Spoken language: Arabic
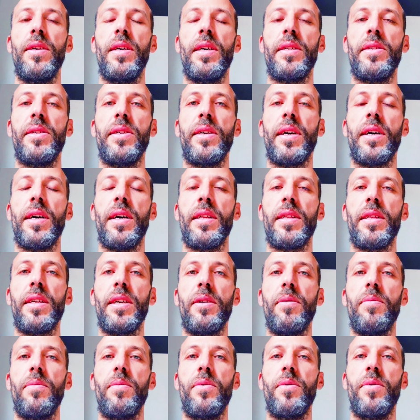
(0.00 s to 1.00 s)
يأتي
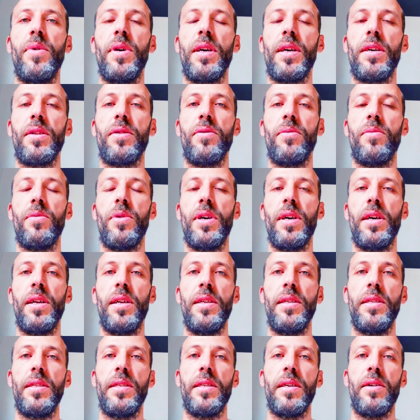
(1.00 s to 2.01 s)
خطيب
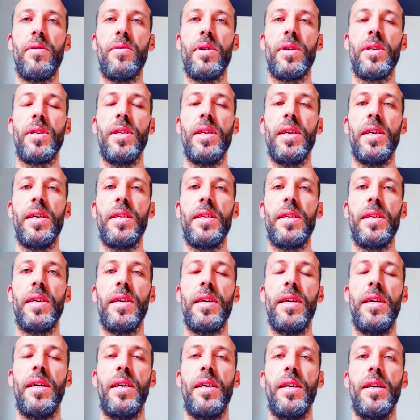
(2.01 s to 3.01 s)
ويخطبها للزواج
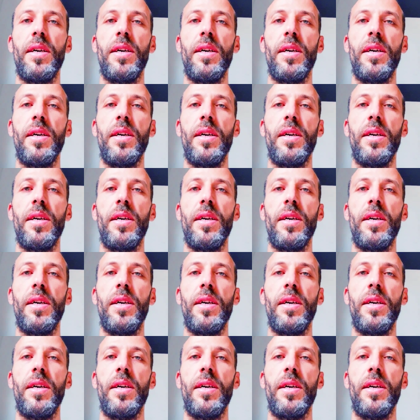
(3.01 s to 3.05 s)
لأن